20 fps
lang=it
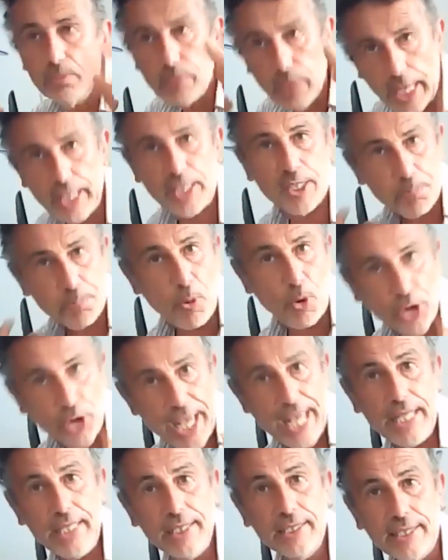
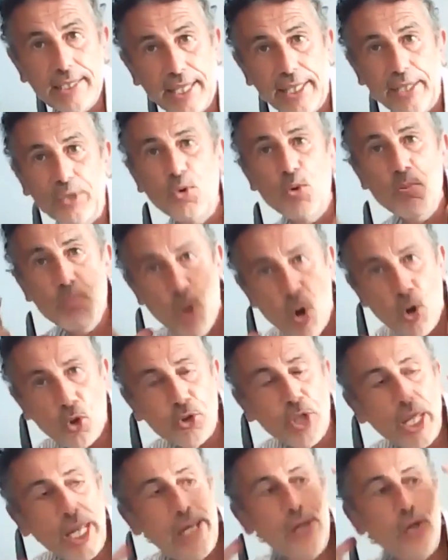esponente di un
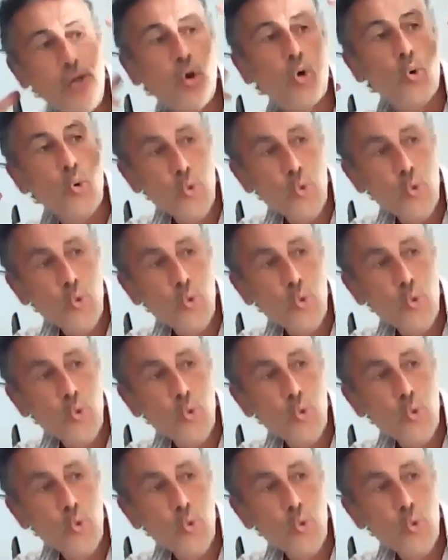modello